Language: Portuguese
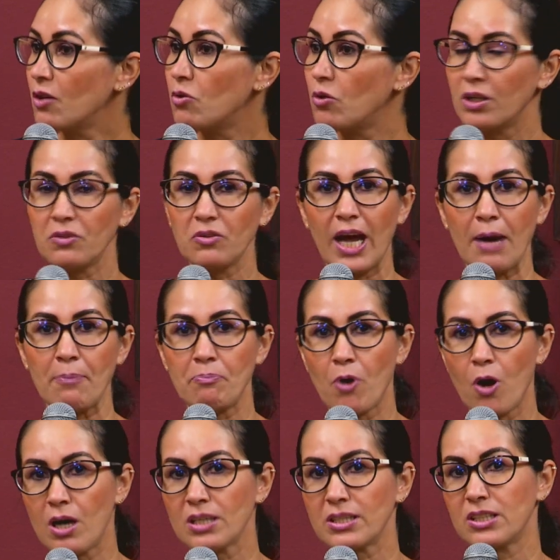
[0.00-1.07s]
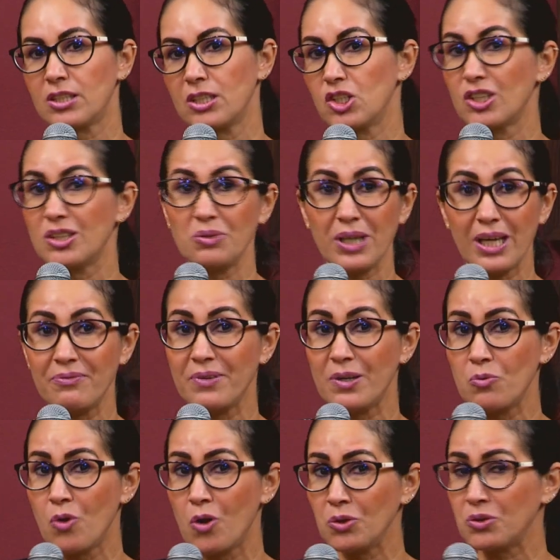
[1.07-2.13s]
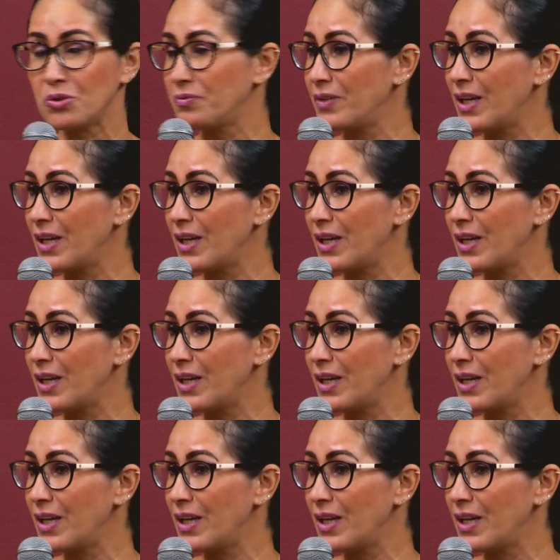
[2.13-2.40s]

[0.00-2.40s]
Quando é a posse, a gente não quer ver o outro